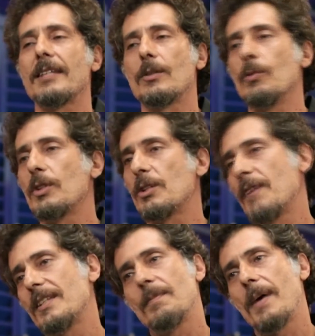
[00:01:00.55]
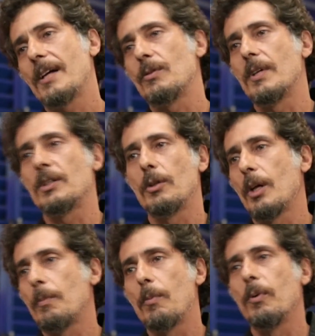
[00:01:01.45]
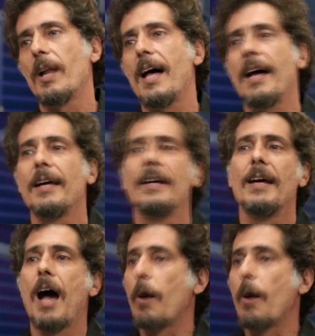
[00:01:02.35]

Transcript: Essas músicas fazem parte do cancioneiro popular.